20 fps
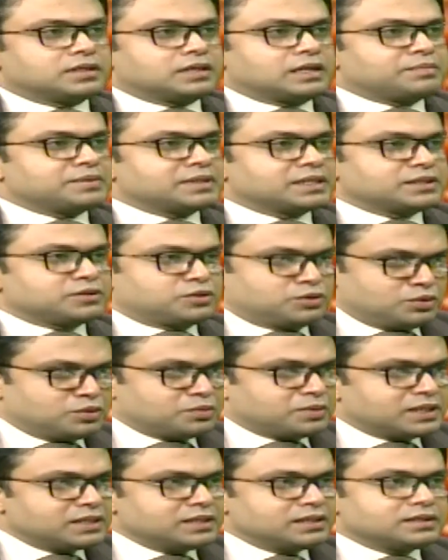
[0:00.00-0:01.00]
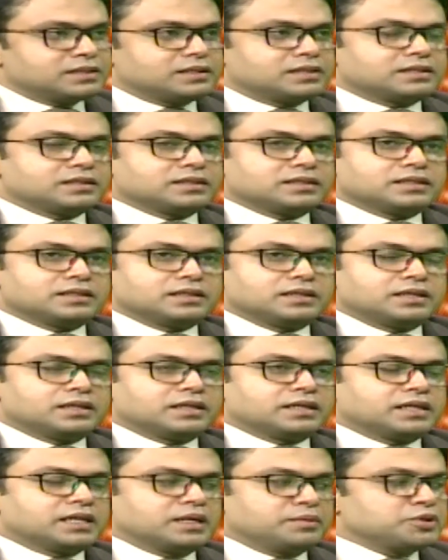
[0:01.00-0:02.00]
আপনাকে ধন্যবাদ
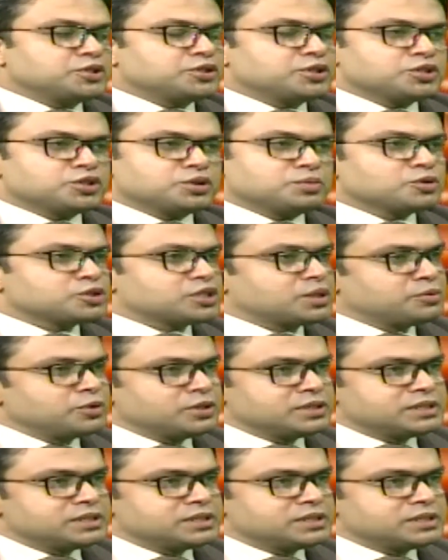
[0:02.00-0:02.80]
এ বিষয়ে সমসাময়িক